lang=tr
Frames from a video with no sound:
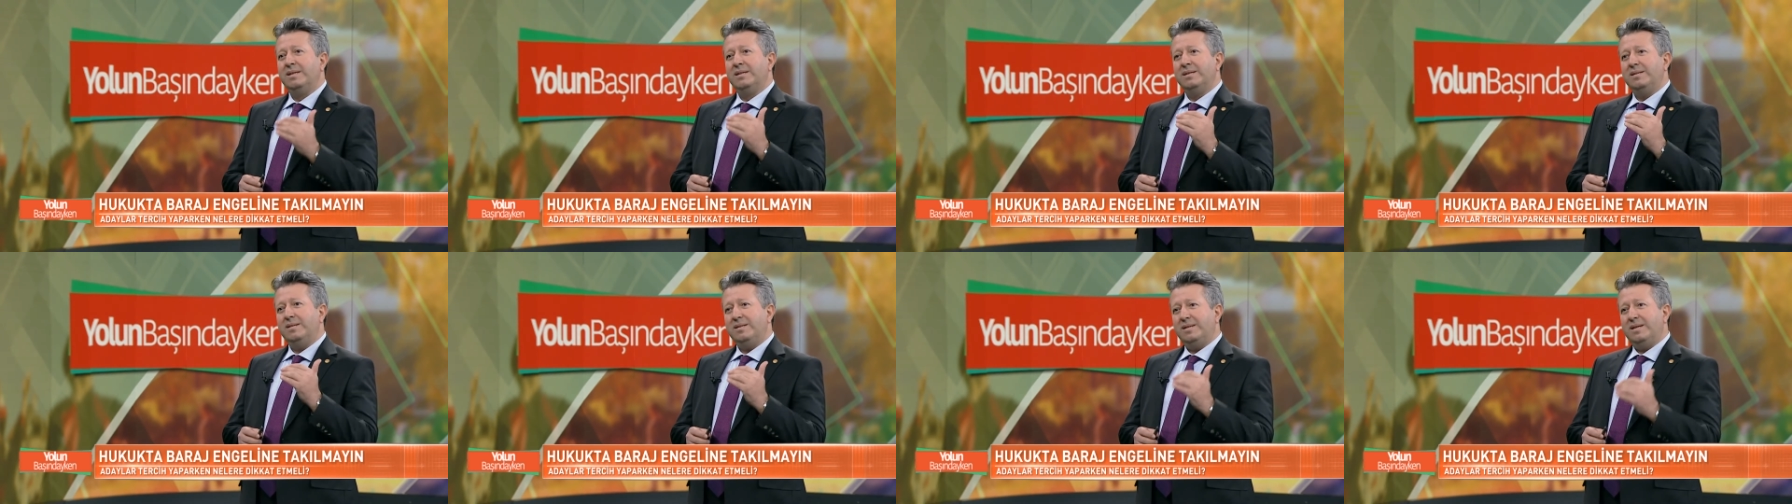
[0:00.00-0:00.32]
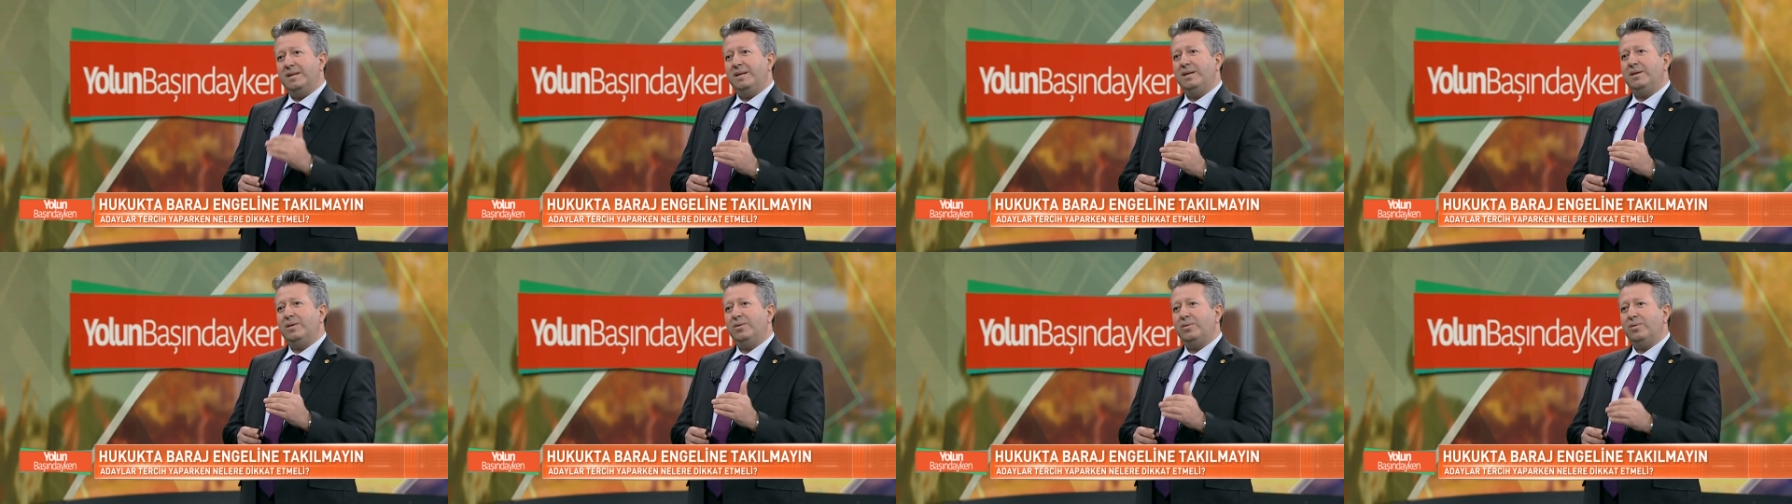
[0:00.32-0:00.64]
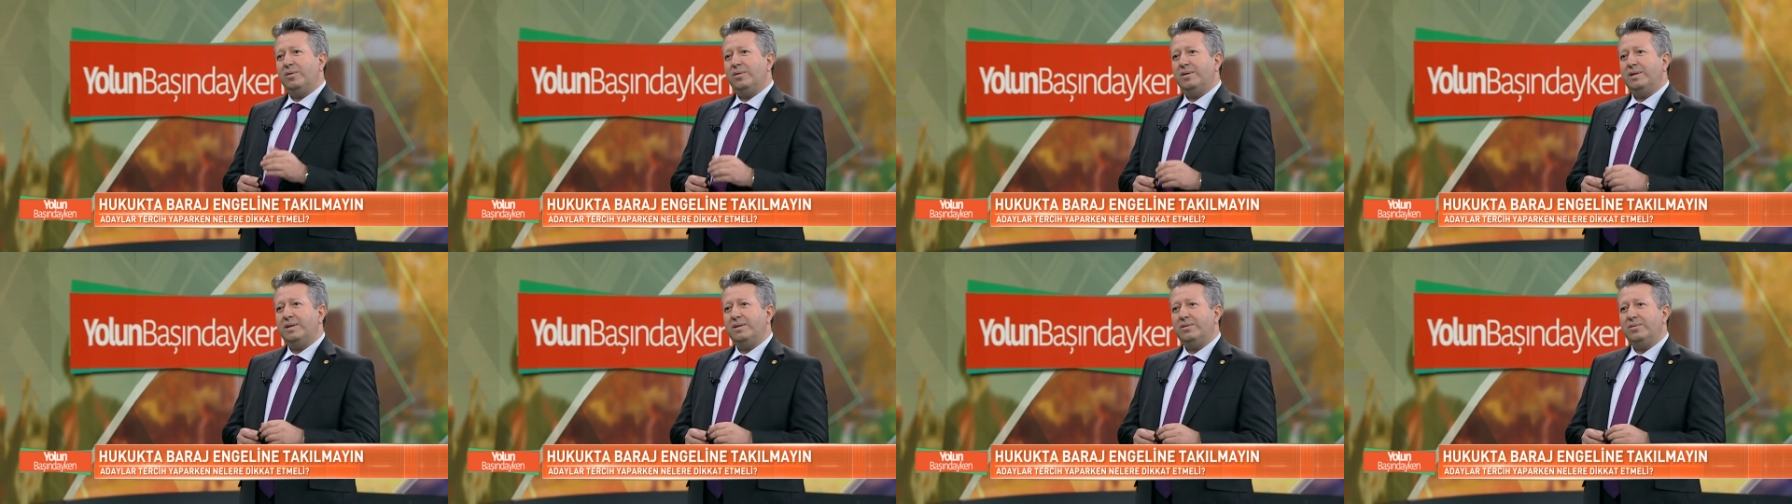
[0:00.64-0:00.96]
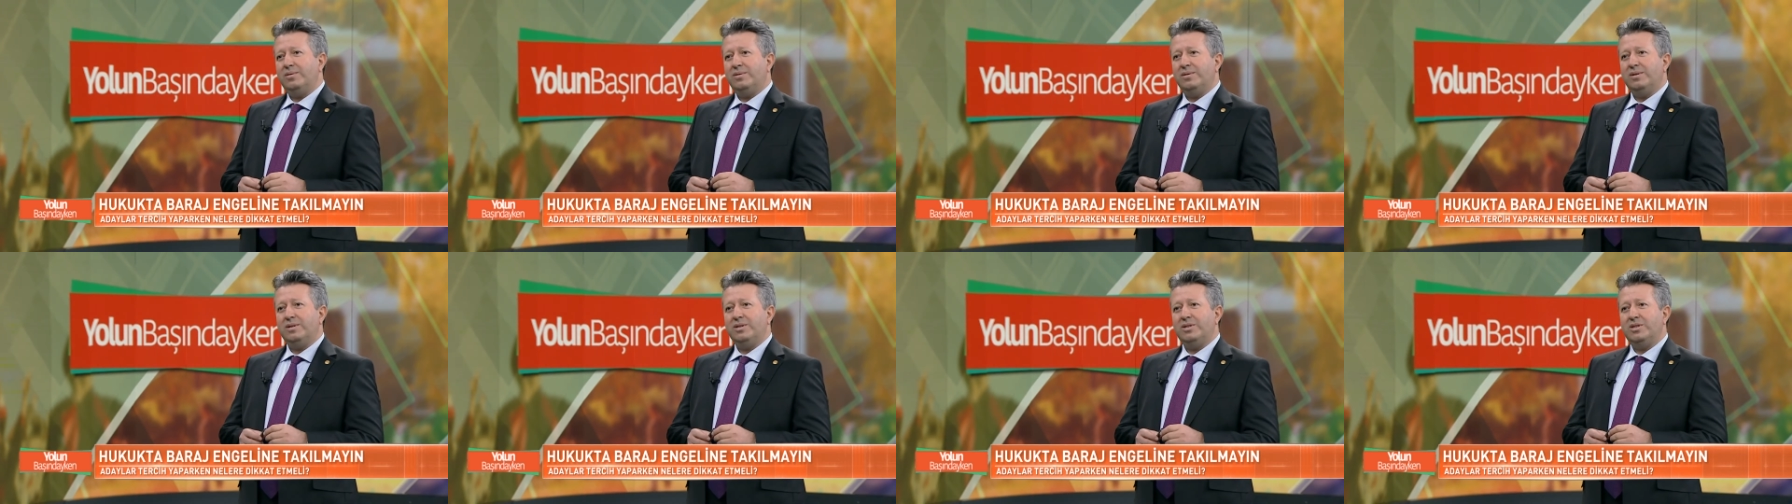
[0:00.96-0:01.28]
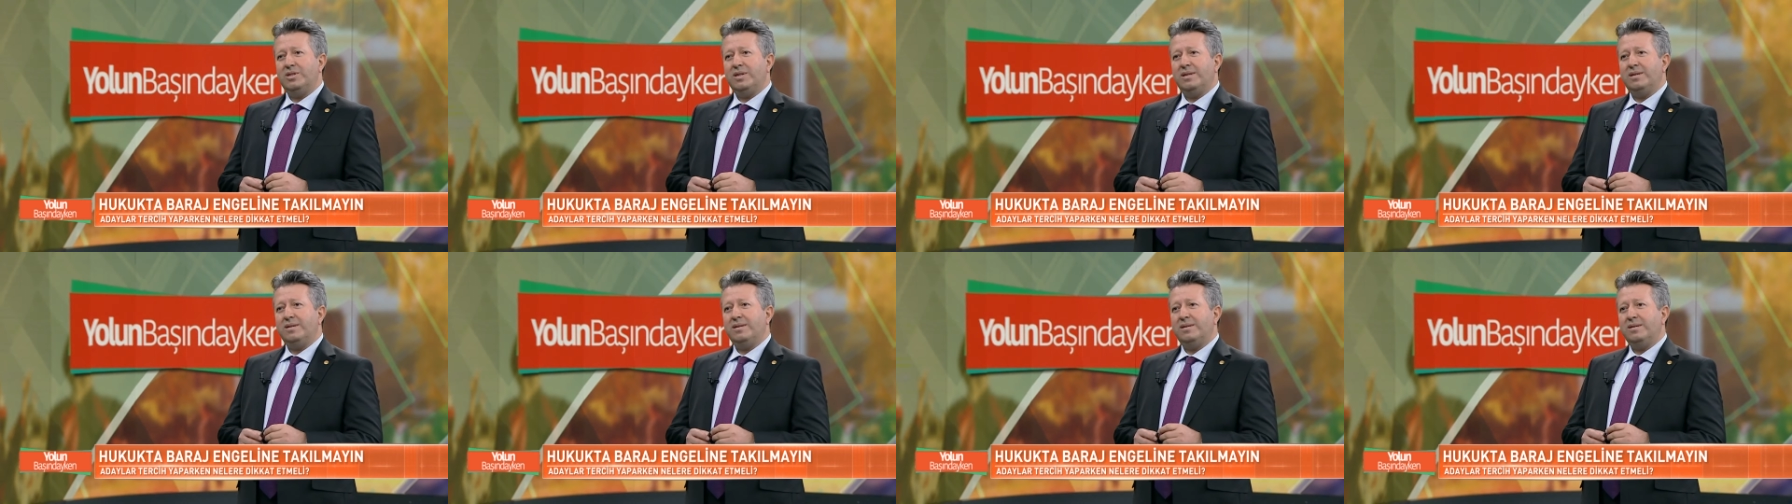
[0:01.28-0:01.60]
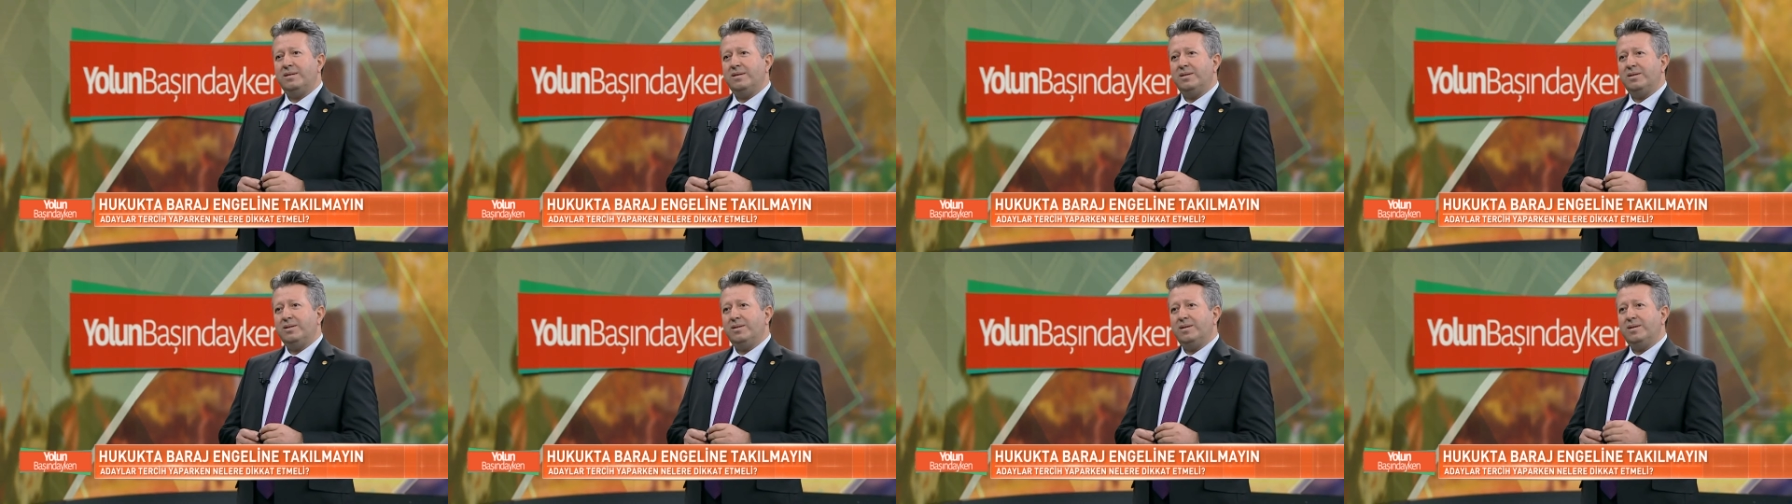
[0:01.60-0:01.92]
nitelikli olan öğrenci
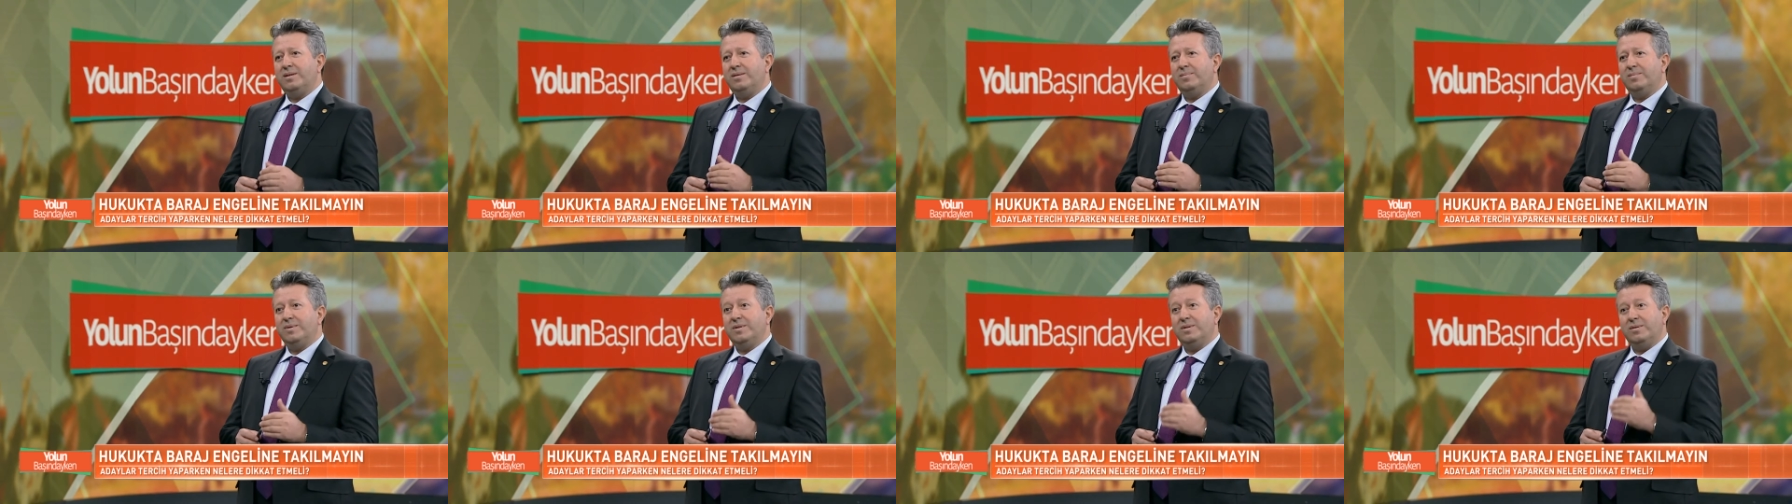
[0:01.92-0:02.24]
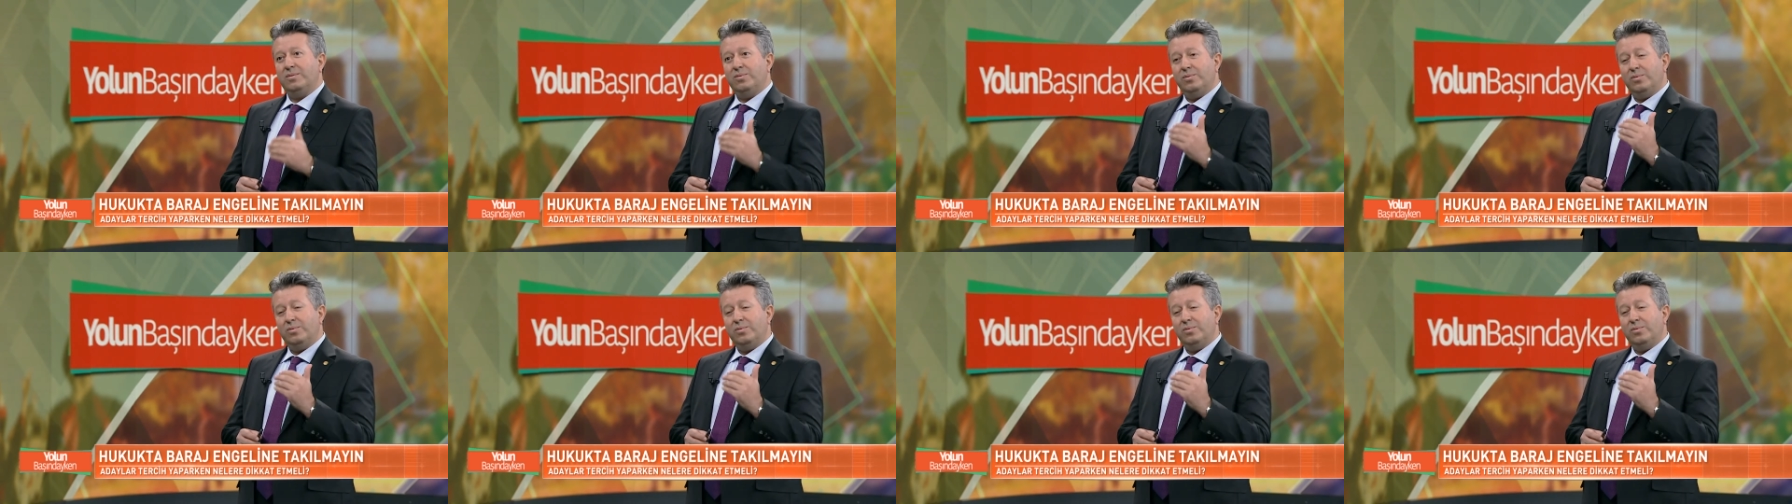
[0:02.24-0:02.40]
arkadaşlarımızın